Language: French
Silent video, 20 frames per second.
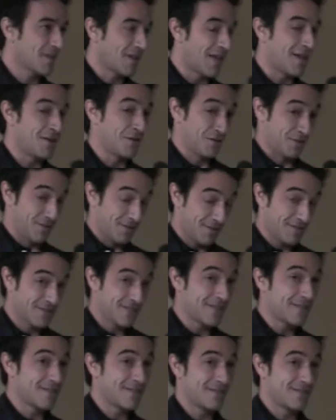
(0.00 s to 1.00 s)
Alors,
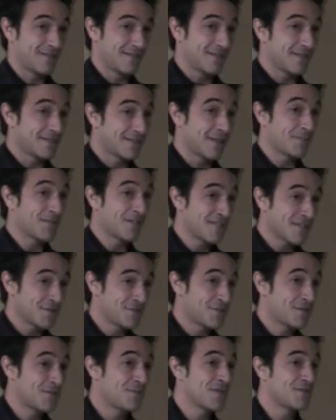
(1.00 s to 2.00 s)
Tapas and
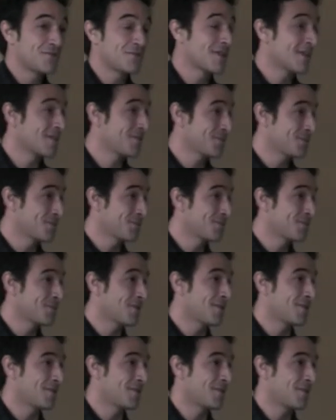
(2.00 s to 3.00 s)
Job est une action
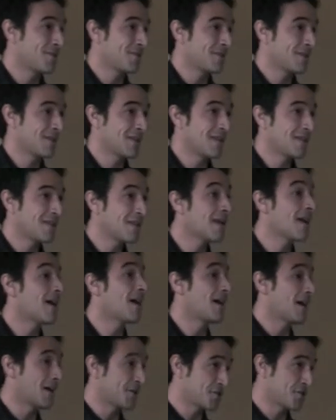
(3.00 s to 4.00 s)
euh, qui est née
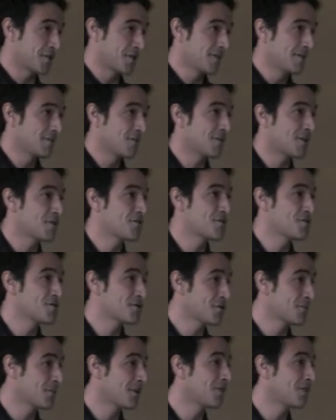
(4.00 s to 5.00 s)
à Agen, dans la jeune chambre